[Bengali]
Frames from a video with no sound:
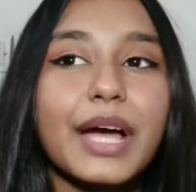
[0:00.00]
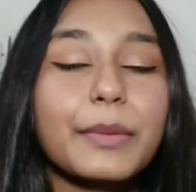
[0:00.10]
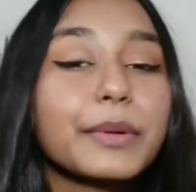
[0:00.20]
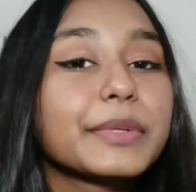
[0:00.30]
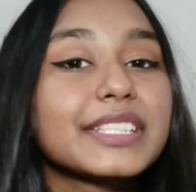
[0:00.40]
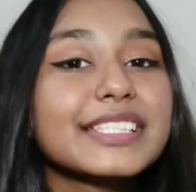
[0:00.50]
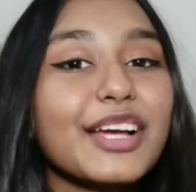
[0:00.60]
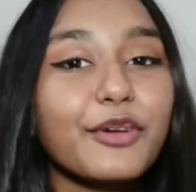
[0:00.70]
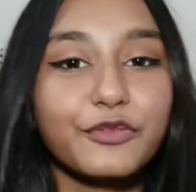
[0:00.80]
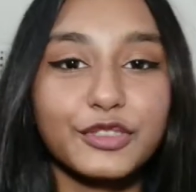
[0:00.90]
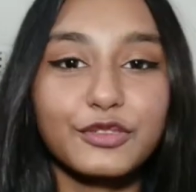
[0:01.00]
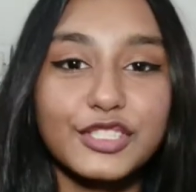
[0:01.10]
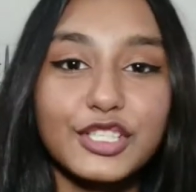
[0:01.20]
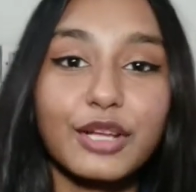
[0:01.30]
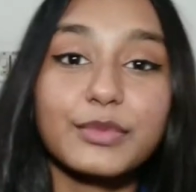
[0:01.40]
আমার মাথায় যে আউটফিটগুলো
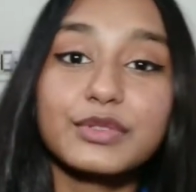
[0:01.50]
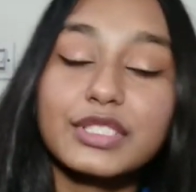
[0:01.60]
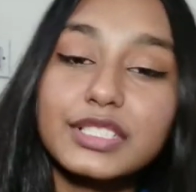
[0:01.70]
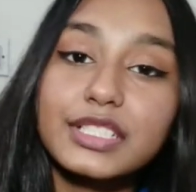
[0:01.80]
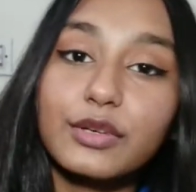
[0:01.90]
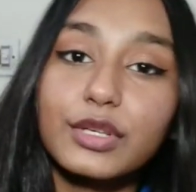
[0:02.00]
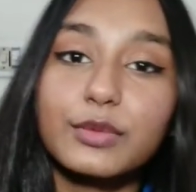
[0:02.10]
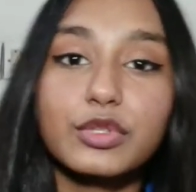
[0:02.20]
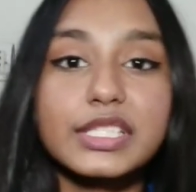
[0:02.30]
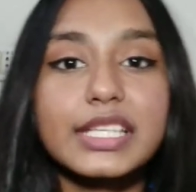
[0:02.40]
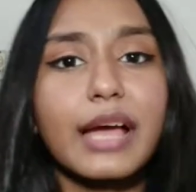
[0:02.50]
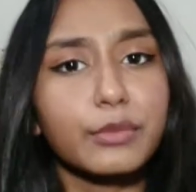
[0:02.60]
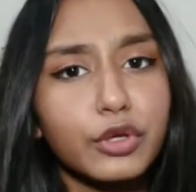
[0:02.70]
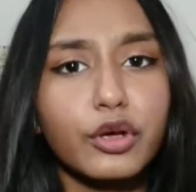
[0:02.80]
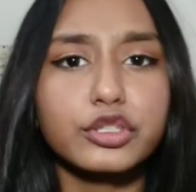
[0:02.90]
ছিল আমি সেগুলোই বলেছি
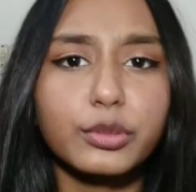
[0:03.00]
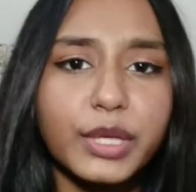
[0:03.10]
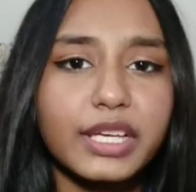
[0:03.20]
আমিও হয়তো